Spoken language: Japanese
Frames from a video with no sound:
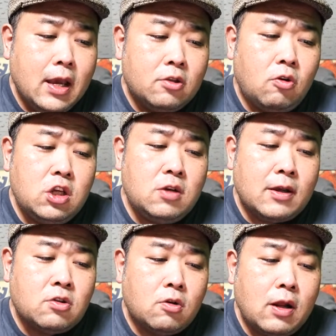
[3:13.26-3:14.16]
トニー
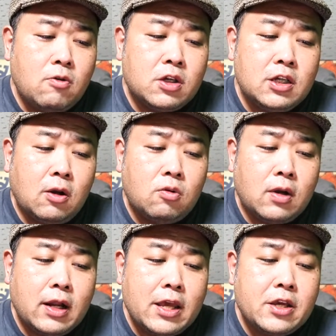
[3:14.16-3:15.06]
はその名を聞いたこと
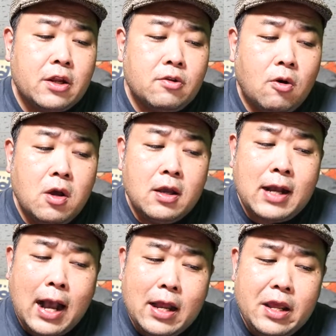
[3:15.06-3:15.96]
がないけれど、
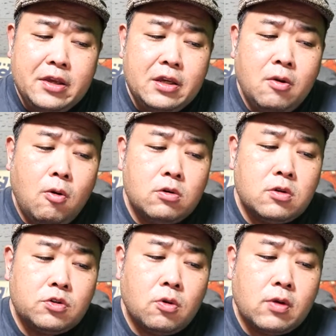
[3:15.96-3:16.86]
カーネギーホール
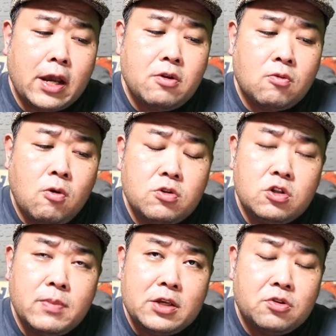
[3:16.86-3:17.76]
の上階の高
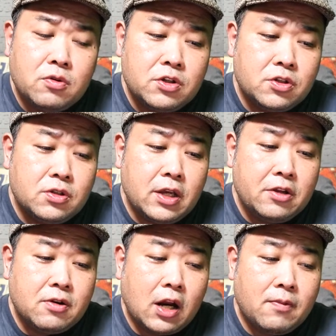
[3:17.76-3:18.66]
級マンションに住んでい
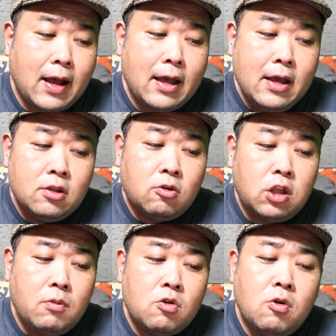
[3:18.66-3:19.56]
る彼はと
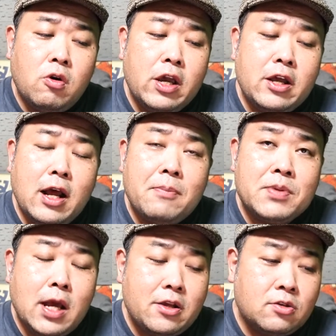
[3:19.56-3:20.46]
ても光栄な
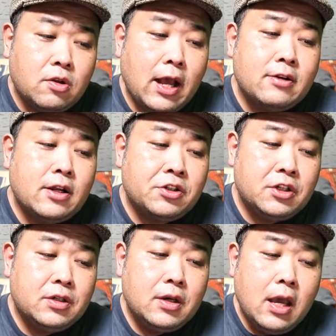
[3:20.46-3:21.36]
ピアニストであるらし
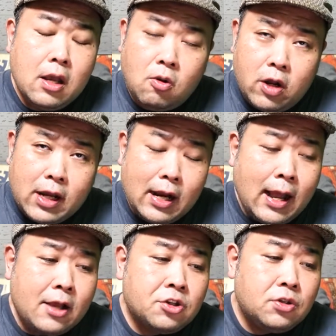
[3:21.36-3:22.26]
い。これから
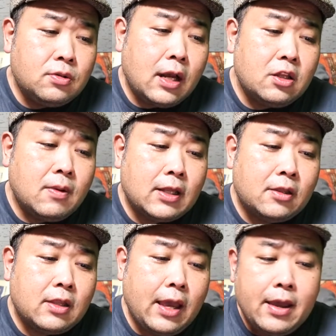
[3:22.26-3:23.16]
8週間にわたっ
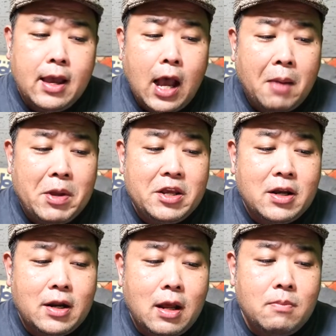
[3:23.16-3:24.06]
て
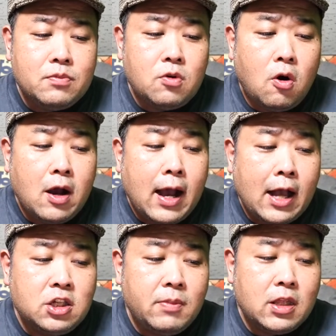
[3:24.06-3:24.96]
アメリカ南部を
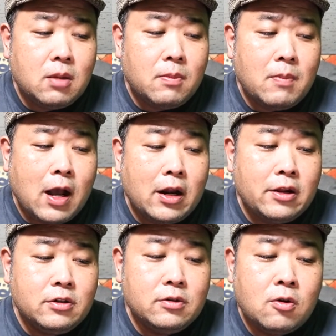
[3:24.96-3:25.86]
初めて回れ
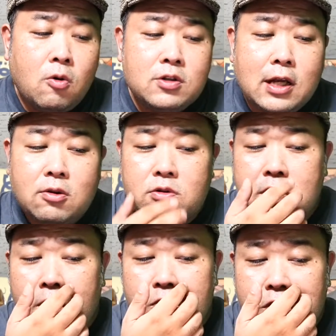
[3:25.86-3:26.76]
る
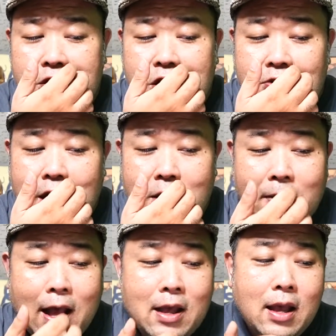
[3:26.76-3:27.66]
コンサートツアーを予定している彼
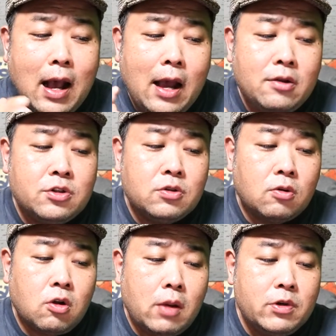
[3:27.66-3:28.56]
は、ある種の
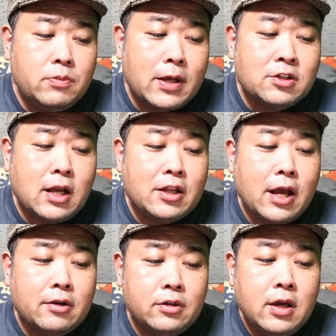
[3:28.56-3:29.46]
トラブルバスターで
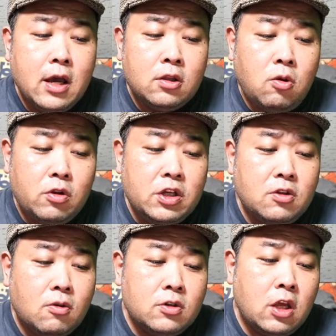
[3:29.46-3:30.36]
あるトニー
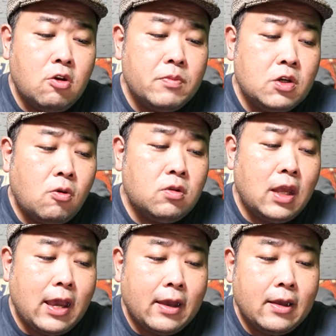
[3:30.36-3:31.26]
の腕を見込ん
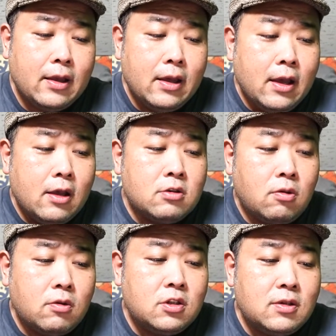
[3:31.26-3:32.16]
で、
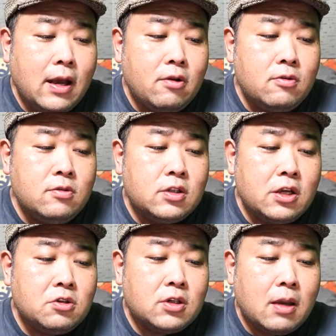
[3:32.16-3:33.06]
そのツアーの運
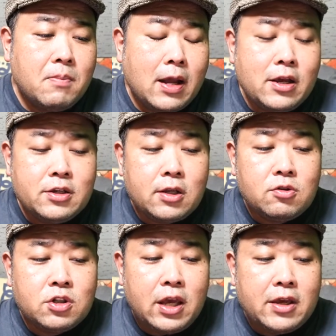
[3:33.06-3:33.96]
転手兼マネージャー
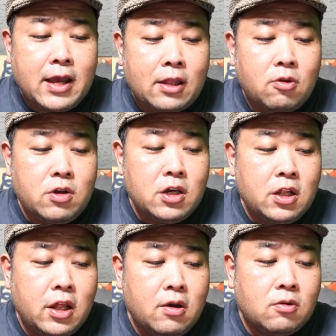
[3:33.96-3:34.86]
として雇い
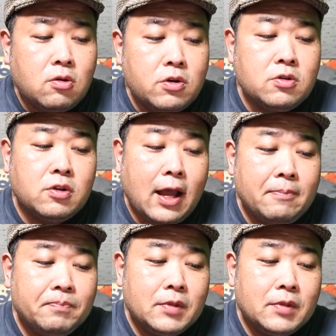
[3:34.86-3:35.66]
入れようというのだ。